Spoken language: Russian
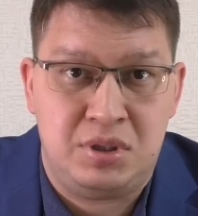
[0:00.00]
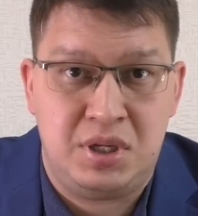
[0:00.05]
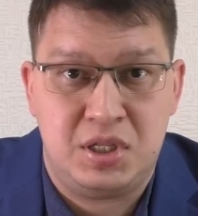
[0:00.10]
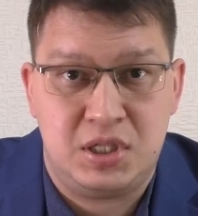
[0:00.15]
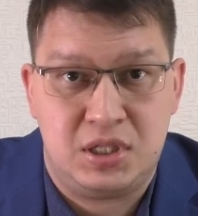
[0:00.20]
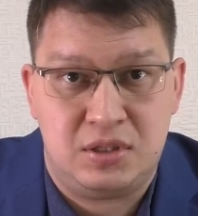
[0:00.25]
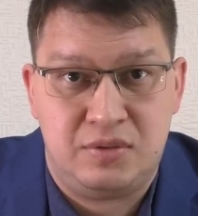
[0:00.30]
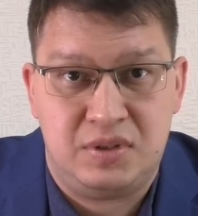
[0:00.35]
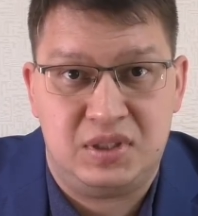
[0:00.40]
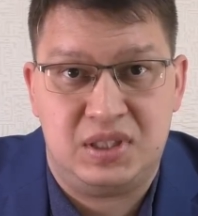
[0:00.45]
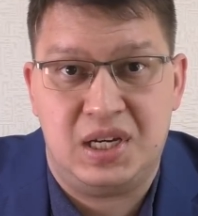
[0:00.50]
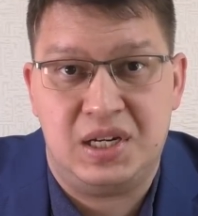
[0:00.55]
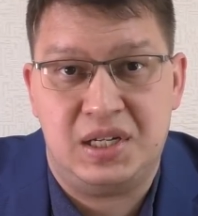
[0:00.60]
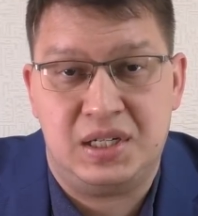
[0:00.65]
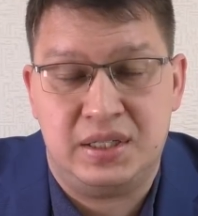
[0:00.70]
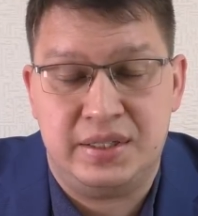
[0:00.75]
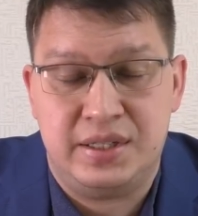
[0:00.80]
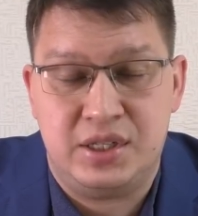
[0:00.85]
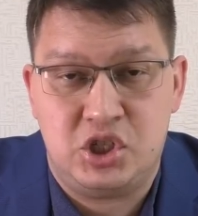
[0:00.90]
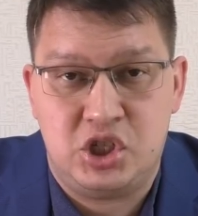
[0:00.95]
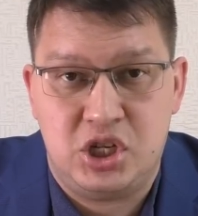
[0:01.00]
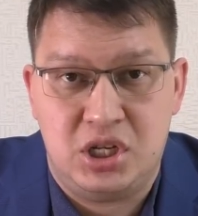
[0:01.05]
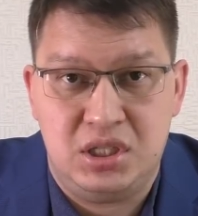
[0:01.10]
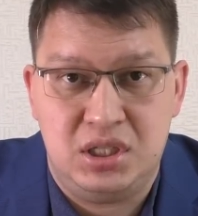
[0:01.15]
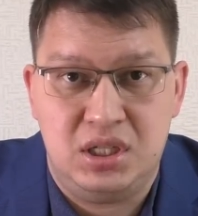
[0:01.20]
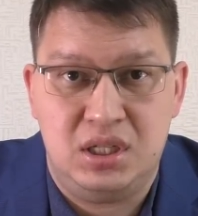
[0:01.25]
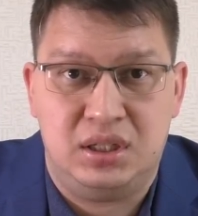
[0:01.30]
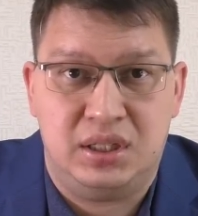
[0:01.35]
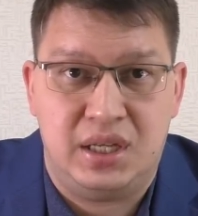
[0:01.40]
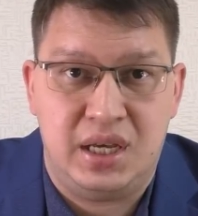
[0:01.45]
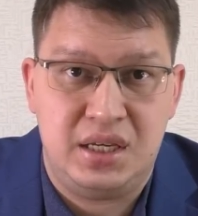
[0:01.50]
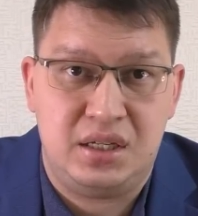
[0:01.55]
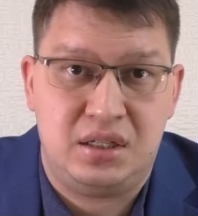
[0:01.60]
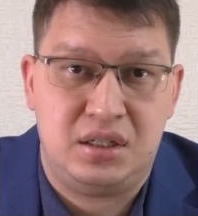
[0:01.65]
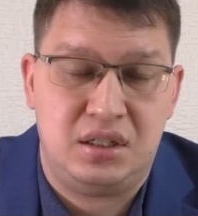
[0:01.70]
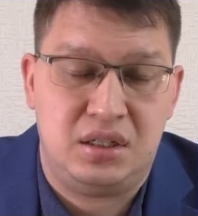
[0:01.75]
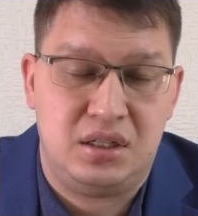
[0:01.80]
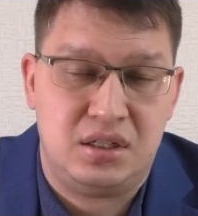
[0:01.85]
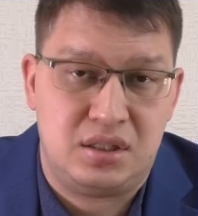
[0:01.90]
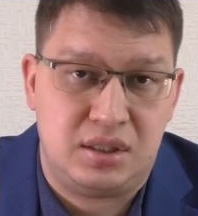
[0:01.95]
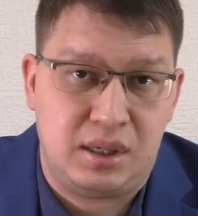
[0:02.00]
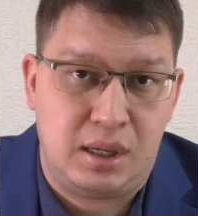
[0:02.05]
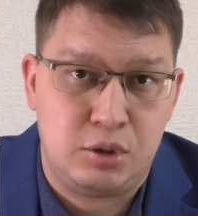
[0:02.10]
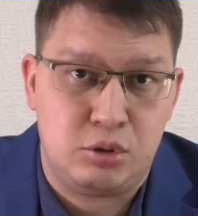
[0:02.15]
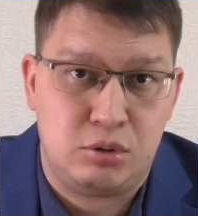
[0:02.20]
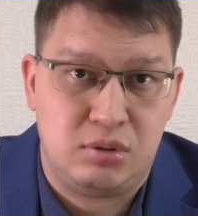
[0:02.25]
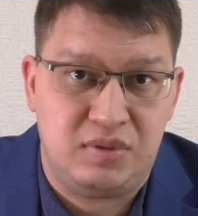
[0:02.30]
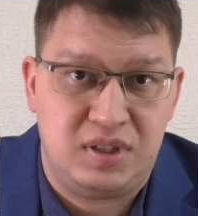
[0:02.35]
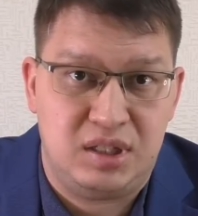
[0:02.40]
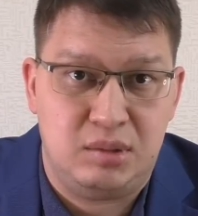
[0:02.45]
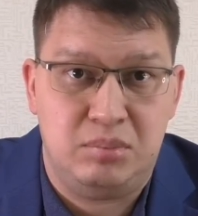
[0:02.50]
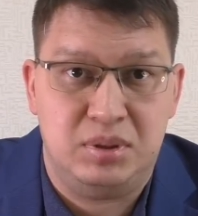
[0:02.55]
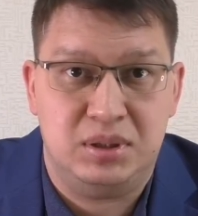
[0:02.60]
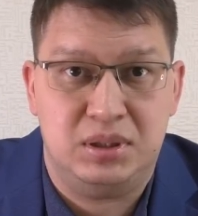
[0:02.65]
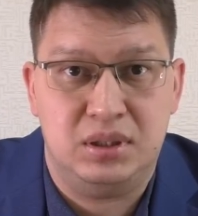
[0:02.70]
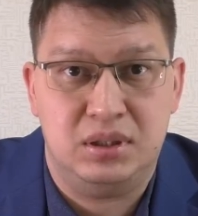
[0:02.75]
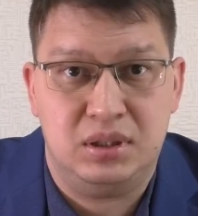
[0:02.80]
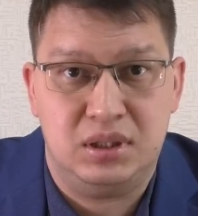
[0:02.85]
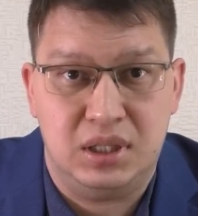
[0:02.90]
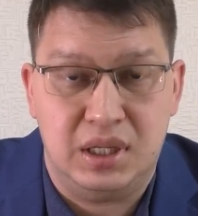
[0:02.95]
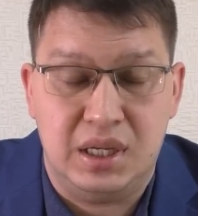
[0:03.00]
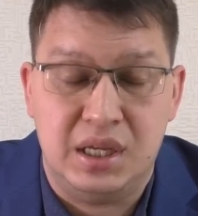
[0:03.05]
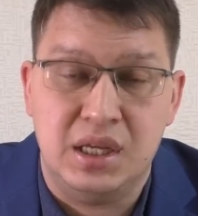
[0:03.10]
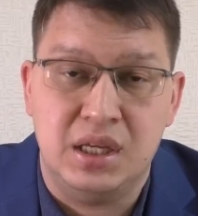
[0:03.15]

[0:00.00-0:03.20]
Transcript: действовать ограничения на их регистрацию в ГИБДД.